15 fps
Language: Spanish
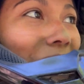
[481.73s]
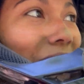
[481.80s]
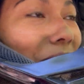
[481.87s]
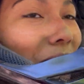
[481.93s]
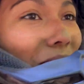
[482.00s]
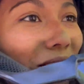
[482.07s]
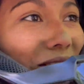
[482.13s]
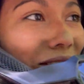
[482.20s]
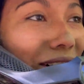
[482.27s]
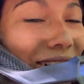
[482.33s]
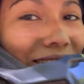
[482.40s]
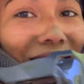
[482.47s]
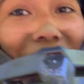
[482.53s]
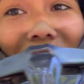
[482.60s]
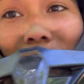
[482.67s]
Bueno, las
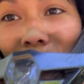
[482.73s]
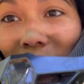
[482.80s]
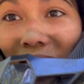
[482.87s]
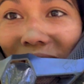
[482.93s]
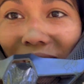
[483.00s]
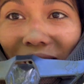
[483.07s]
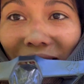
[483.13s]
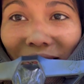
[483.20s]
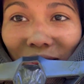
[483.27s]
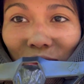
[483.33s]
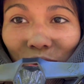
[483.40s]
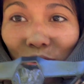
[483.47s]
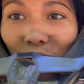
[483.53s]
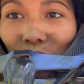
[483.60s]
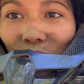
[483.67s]
niñas porque traen
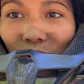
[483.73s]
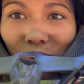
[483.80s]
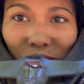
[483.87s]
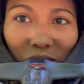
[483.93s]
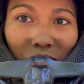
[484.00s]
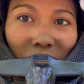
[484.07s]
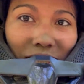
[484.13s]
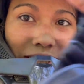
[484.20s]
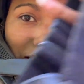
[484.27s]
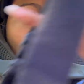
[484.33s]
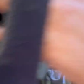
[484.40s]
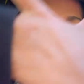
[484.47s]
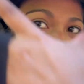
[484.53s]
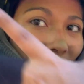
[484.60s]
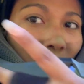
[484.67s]
todo
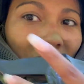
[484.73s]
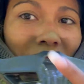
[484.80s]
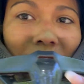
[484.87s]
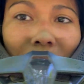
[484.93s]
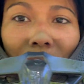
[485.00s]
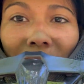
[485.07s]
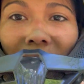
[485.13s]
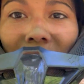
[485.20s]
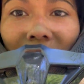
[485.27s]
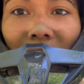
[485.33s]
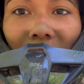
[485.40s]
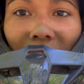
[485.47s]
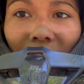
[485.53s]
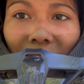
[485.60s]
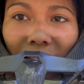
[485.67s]
tapado esta parte
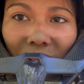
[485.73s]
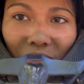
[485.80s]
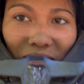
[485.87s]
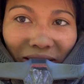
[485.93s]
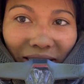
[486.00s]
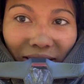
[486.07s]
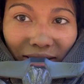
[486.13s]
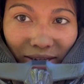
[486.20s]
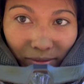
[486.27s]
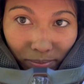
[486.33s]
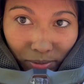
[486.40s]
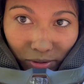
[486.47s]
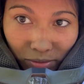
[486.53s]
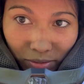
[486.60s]
de aquí no les entra el polvo,